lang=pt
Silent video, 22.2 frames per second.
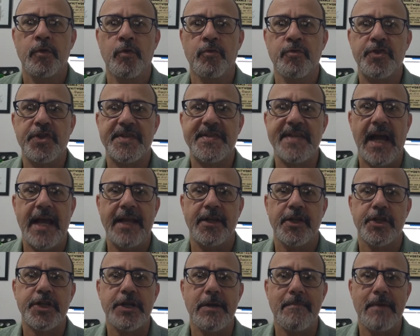num
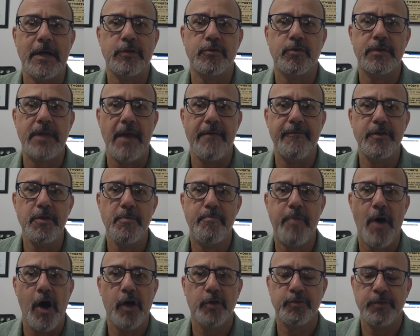designer chamado David
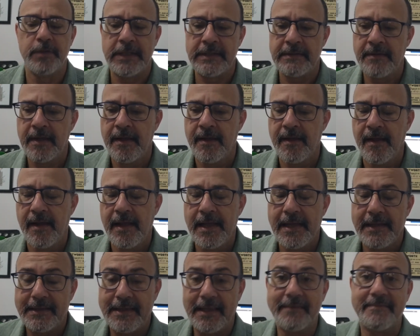Baldwin,
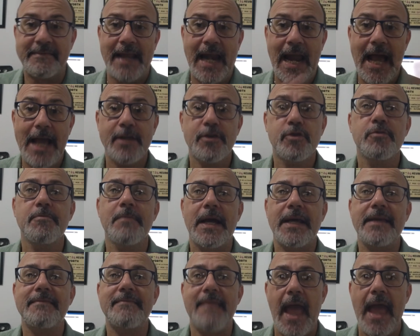que traz
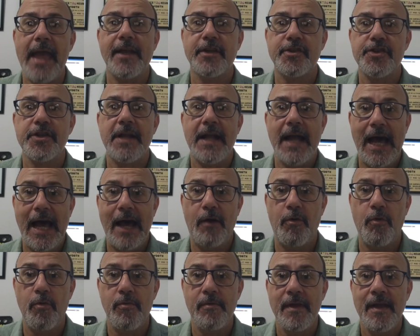uma ideia de
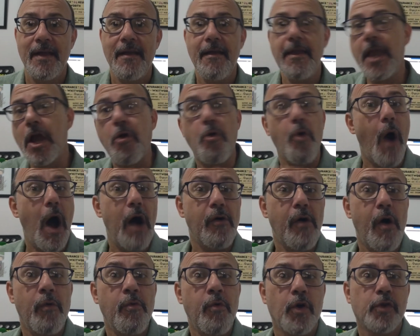carro
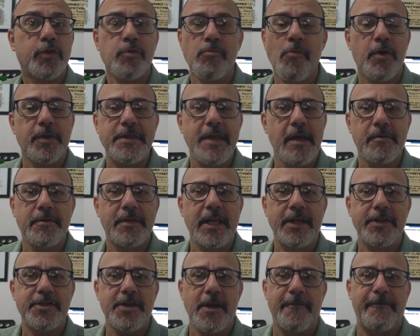igual a um outro modelo
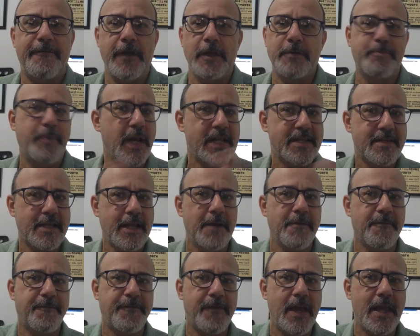que ele tinha feito. Parece
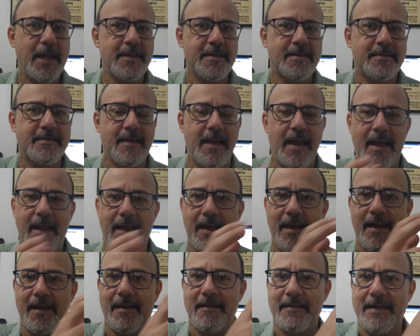que ele fez
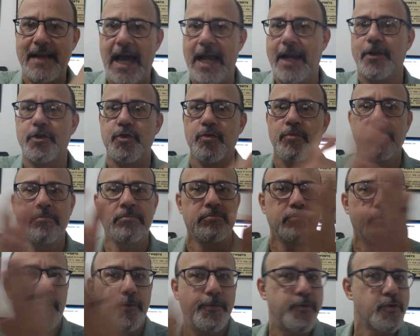é, cara de
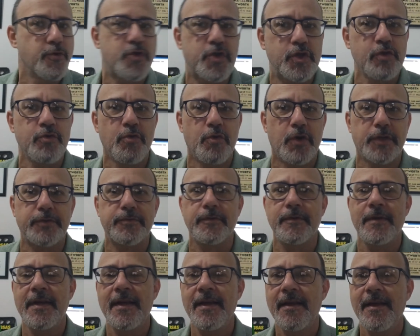um, focinho do
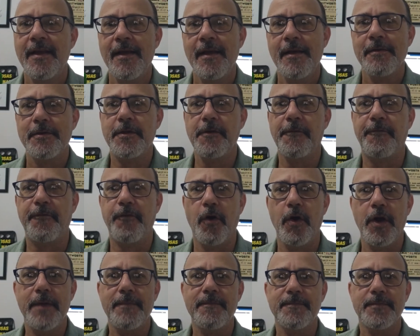outro, que
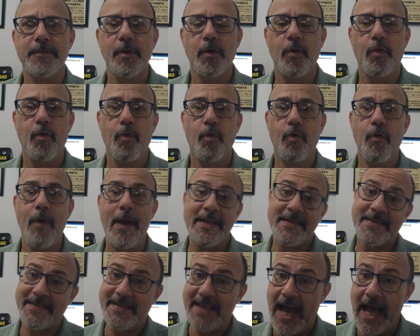foi o
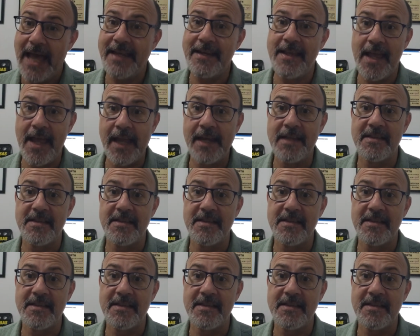Ensign